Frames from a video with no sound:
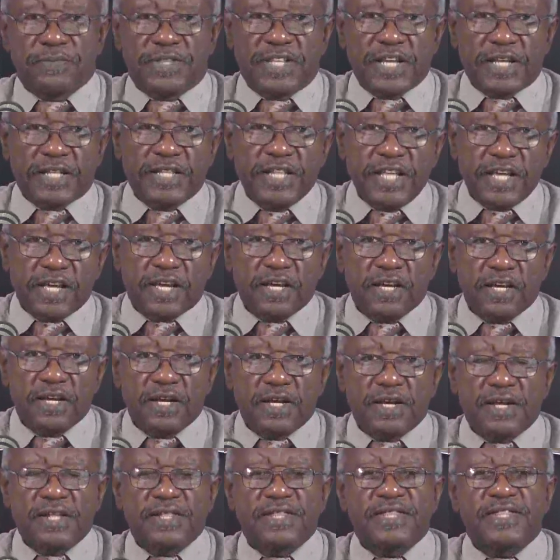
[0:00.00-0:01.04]
technique
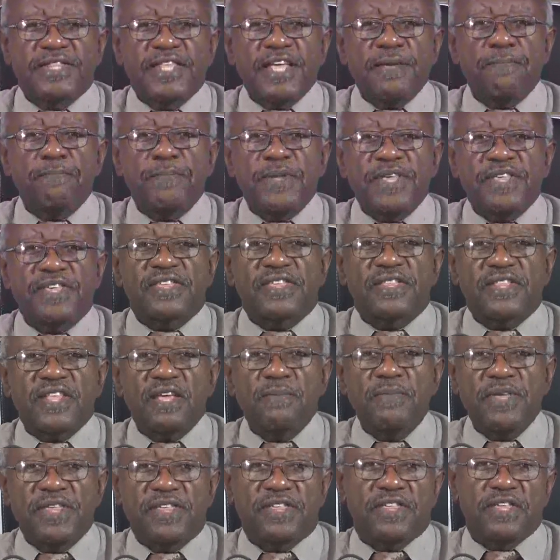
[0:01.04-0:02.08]

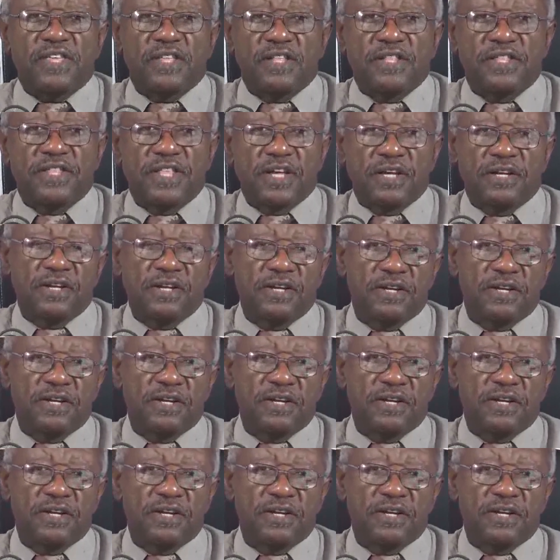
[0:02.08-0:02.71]
d'épistémicide